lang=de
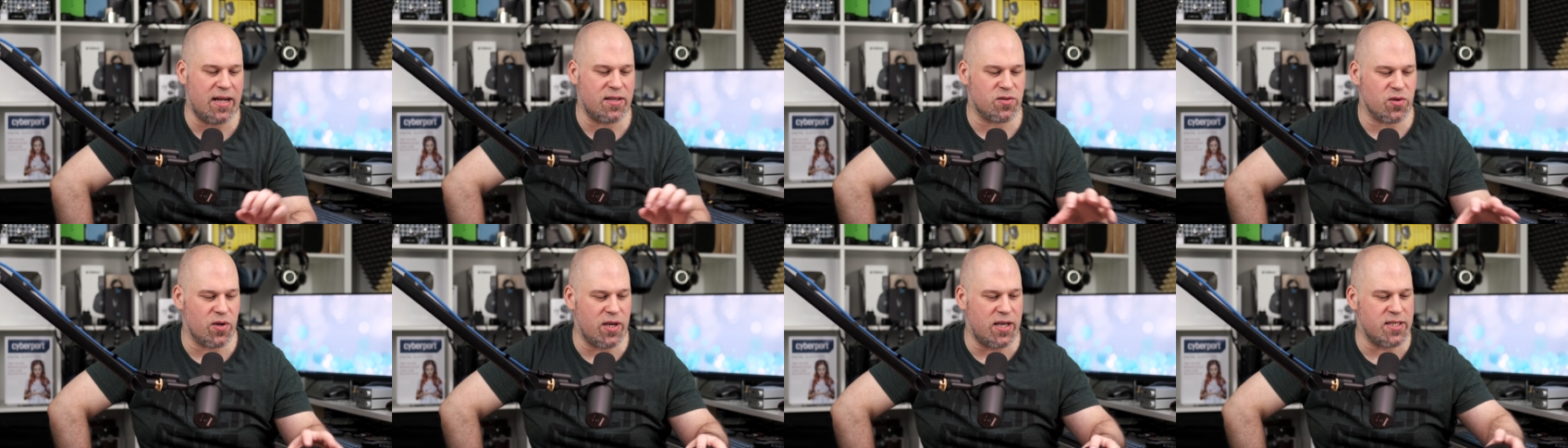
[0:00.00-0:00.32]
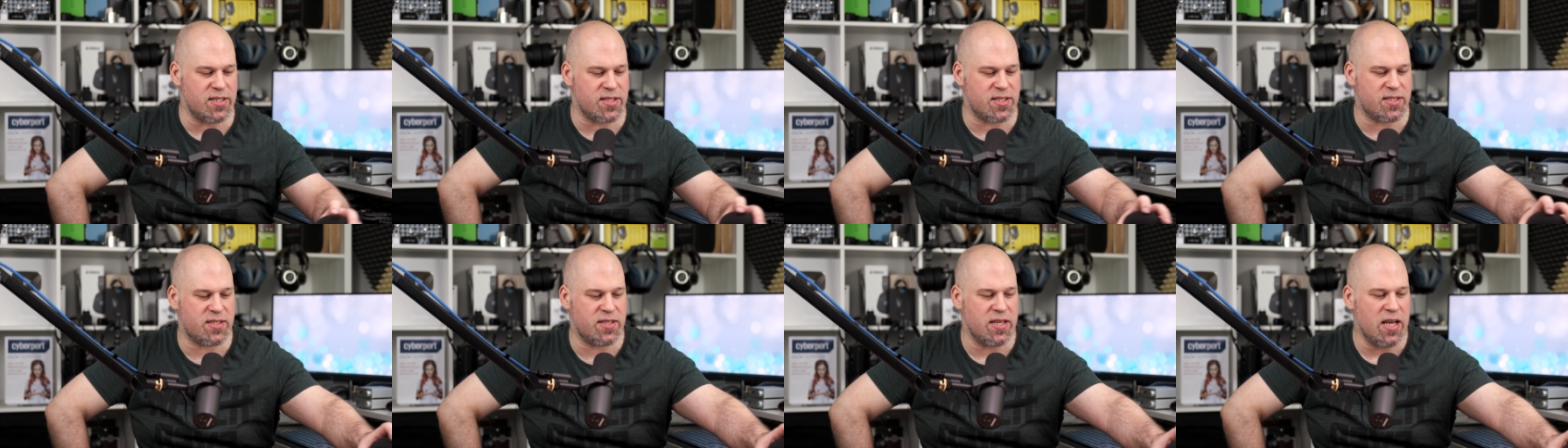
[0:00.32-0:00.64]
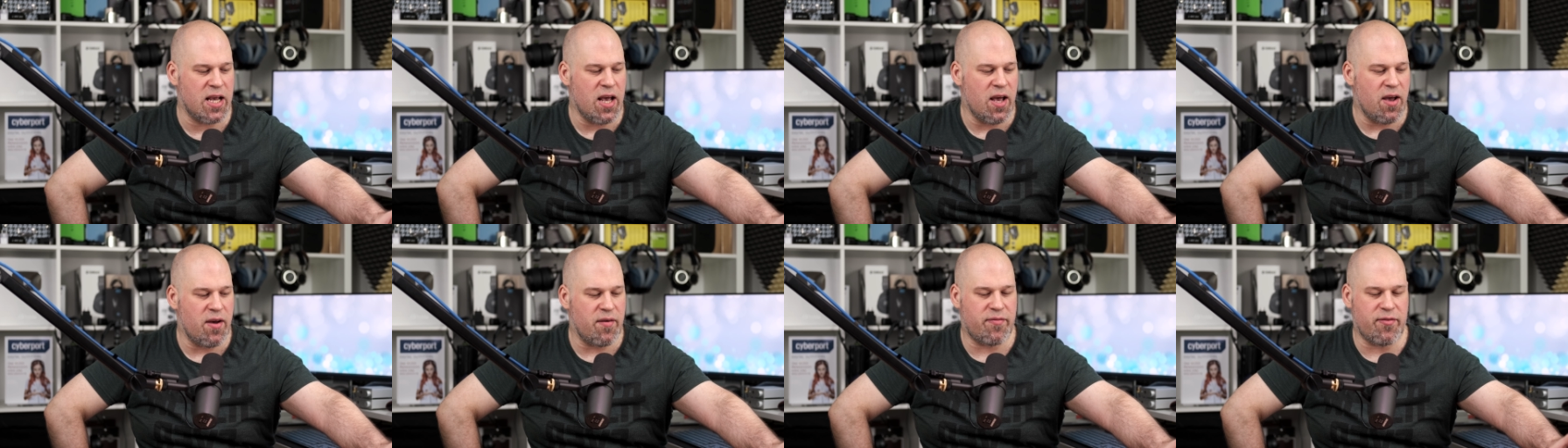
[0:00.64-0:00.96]
Also ist
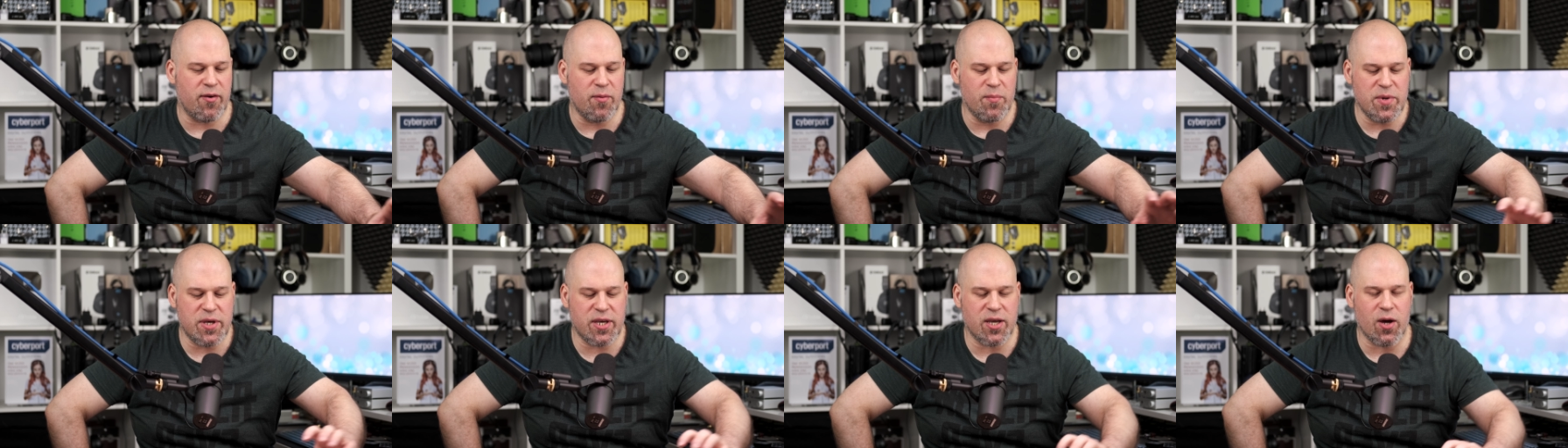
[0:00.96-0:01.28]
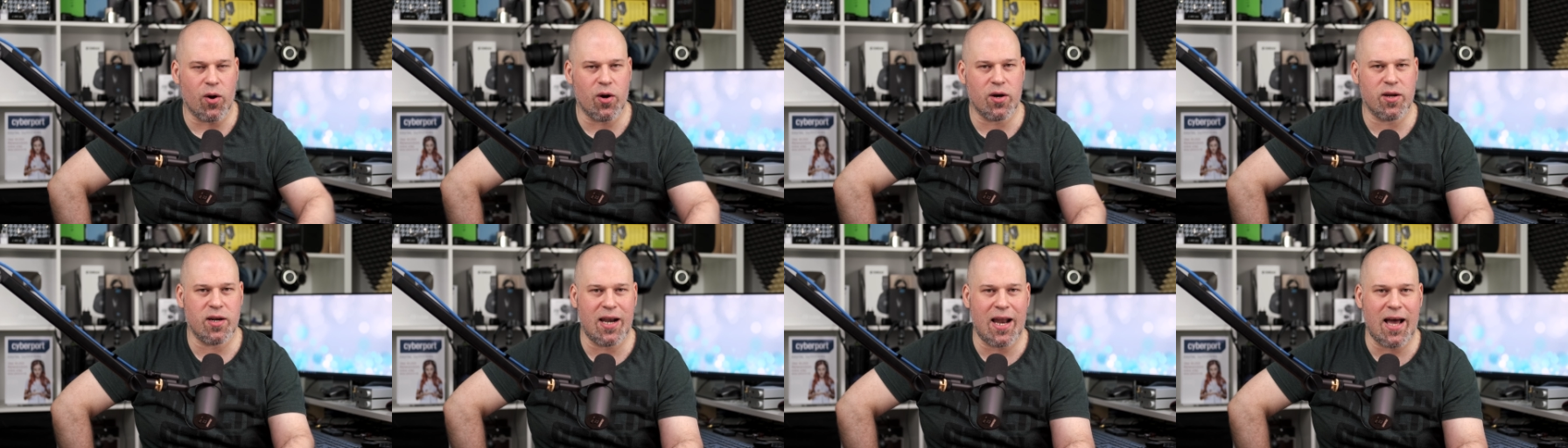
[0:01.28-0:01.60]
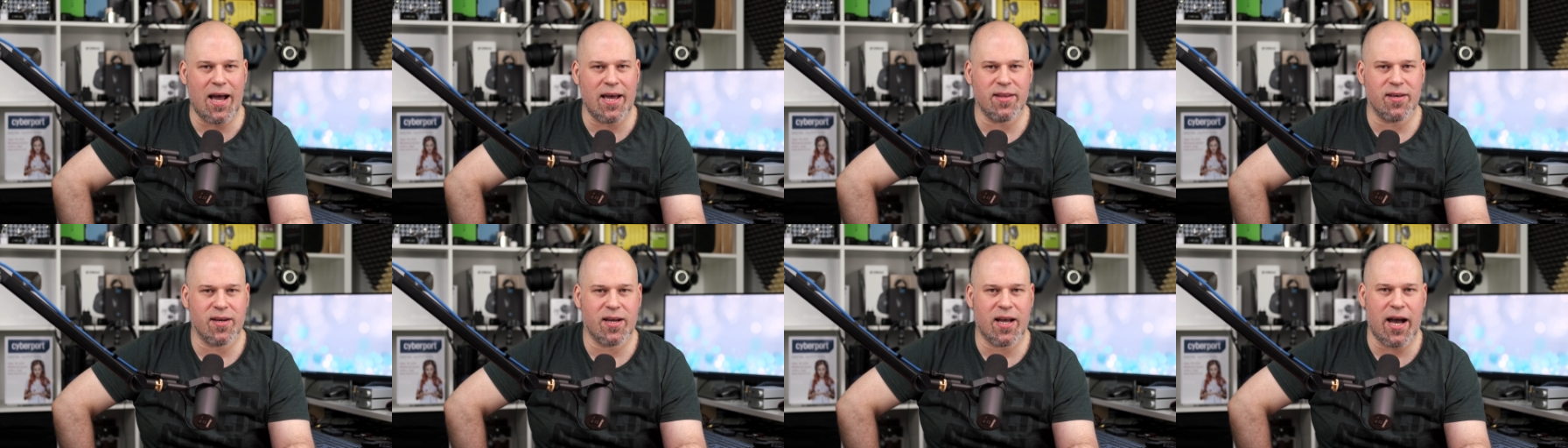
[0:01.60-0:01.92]
für mich auch
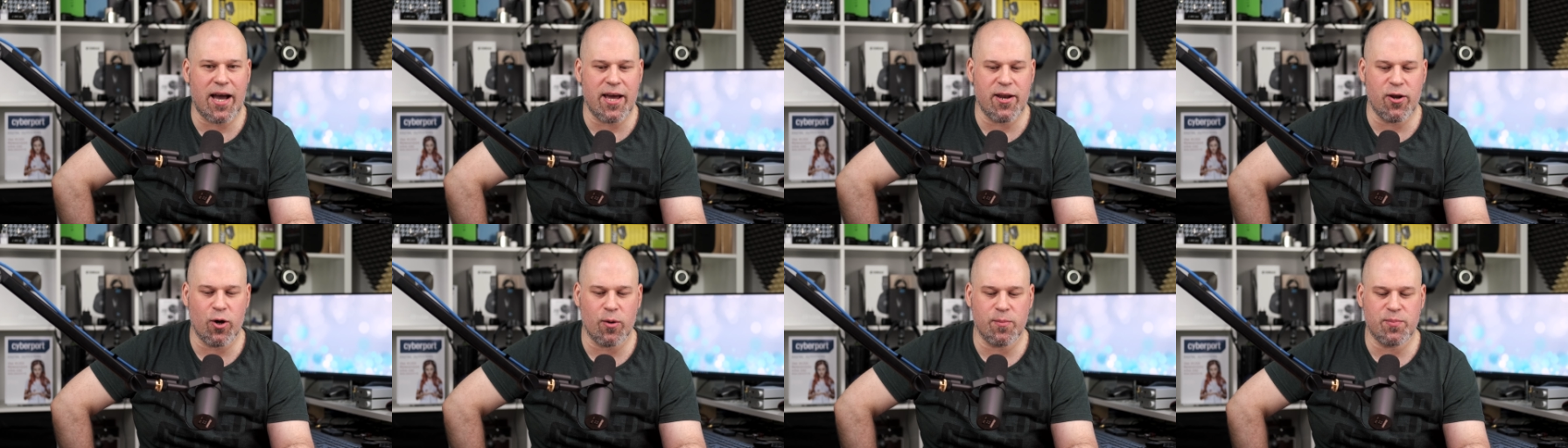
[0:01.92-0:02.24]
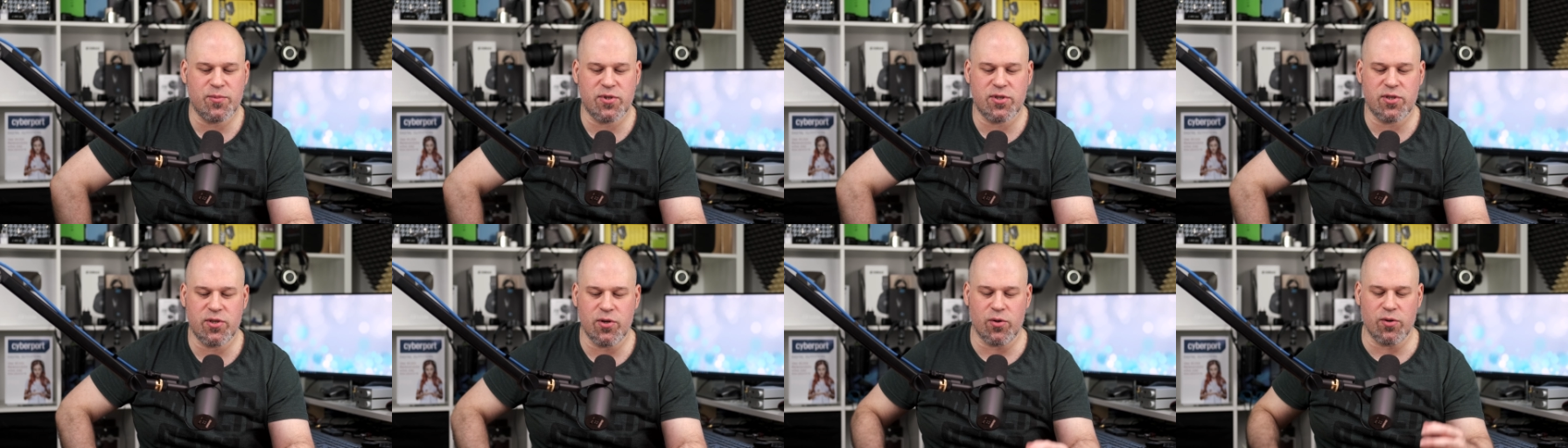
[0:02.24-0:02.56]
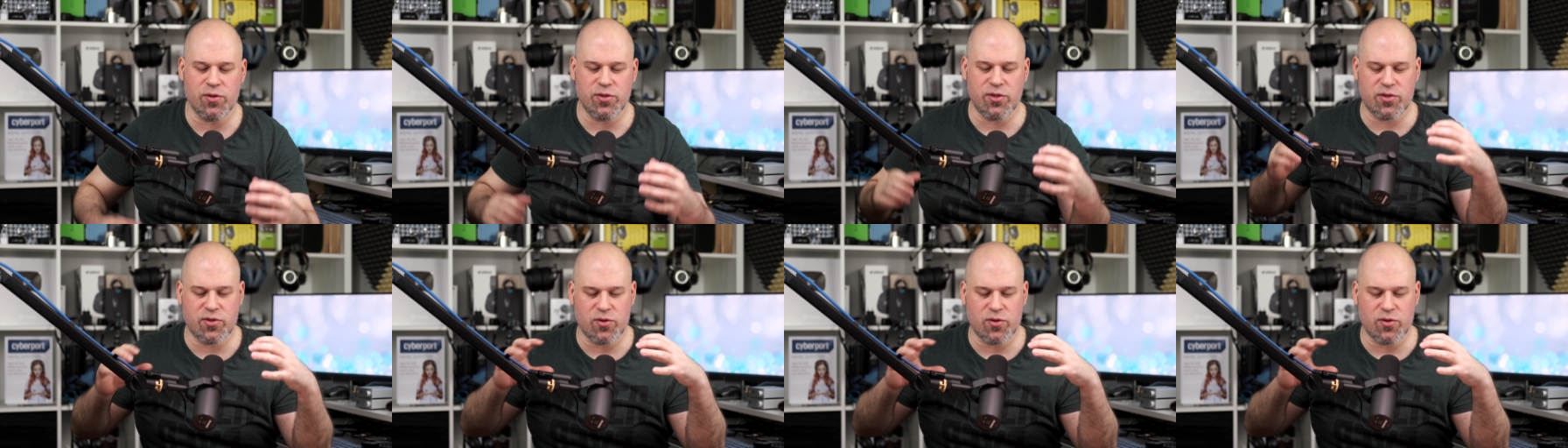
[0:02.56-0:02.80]
leider keine Option,